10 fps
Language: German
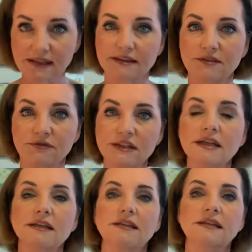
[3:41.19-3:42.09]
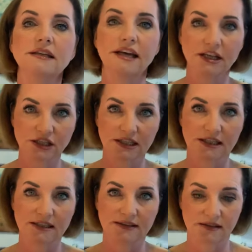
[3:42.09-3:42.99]
dass wir die
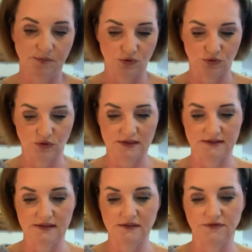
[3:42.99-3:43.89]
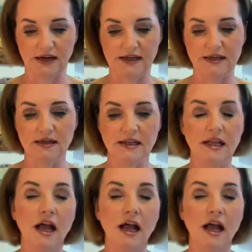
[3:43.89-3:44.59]
Hersteller dieser Produkte sind, weil